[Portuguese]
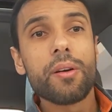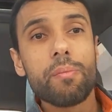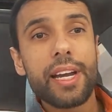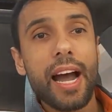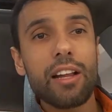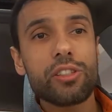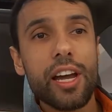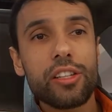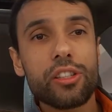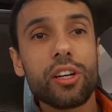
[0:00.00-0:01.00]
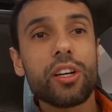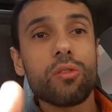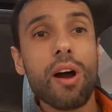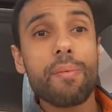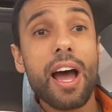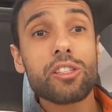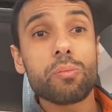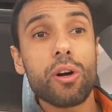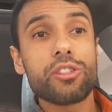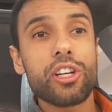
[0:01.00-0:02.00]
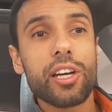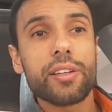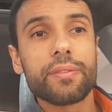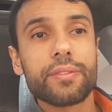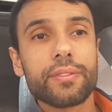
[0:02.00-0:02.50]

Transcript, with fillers: Obrigado, gente. Um abraço, bom dia.